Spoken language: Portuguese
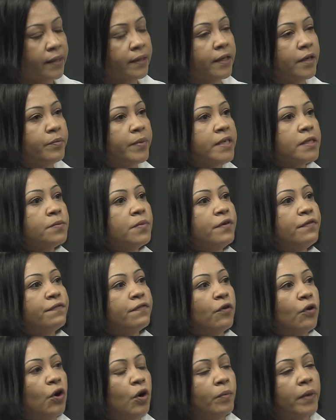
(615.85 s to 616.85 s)
Da mesma
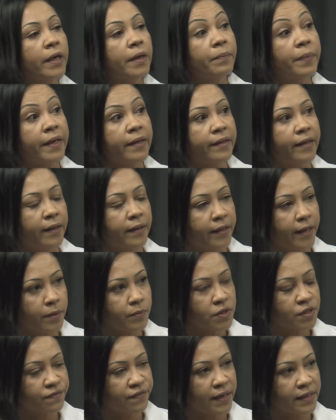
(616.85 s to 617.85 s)
forma que
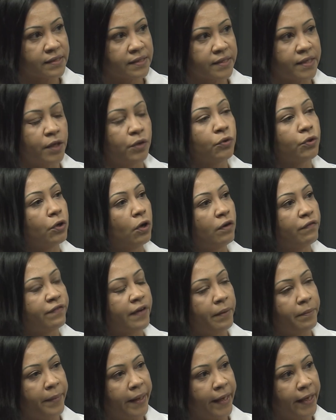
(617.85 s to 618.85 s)
pretendemos fazê-lo
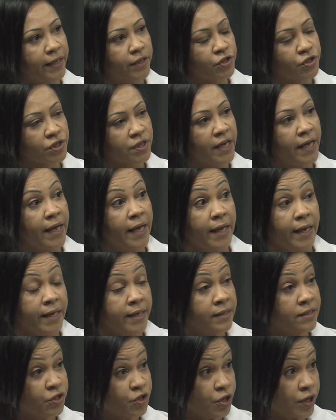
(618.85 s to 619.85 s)
novamente
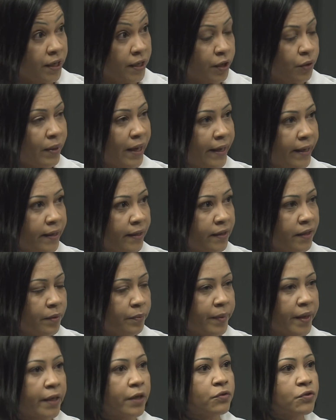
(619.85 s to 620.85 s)
este ano
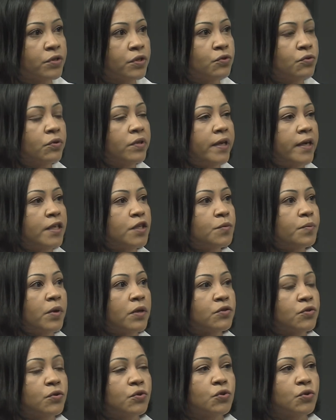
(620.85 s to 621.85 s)
ainda, para que os estudantes
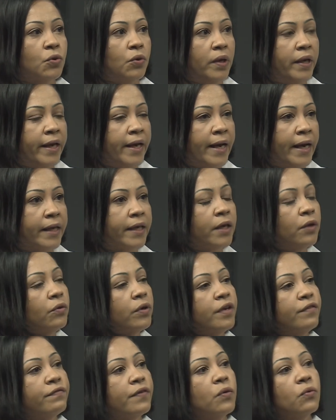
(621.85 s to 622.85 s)
possam escolher
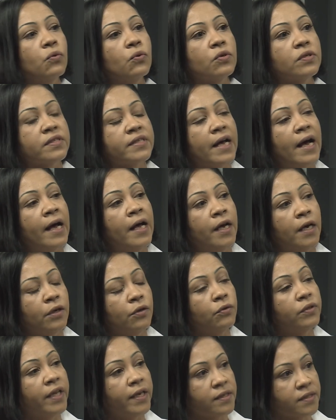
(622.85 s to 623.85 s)
aquilo que vão cursar
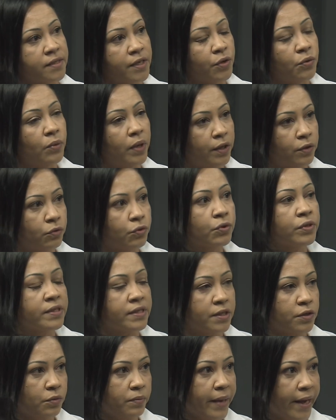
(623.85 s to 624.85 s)
no terceiro ano do
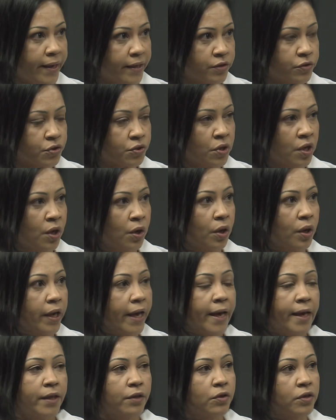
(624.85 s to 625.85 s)
ensino médio
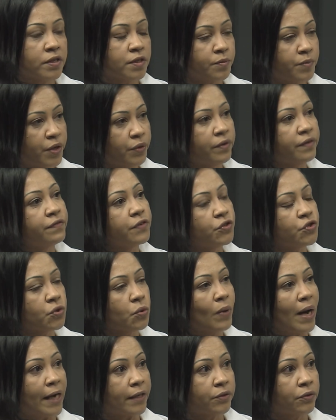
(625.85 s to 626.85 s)
em
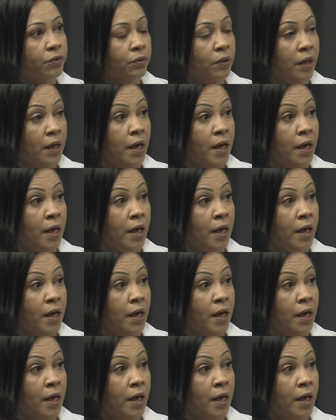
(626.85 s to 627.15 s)
2024.